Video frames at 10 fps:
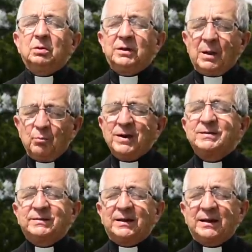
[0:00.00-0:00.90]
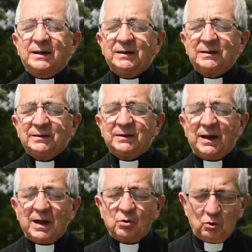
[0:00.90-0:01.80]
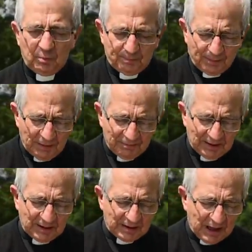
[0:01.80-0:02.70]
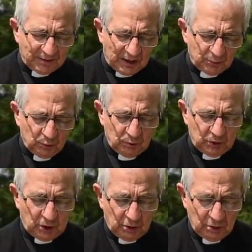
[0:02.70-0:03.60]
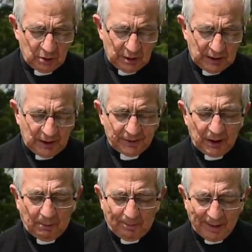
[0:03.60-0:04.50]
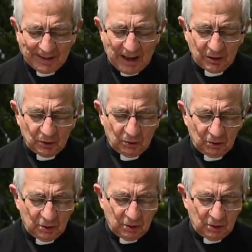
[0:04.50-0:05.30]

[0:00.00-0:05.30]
la muestra de la culpabilidad del mundo en el pecado,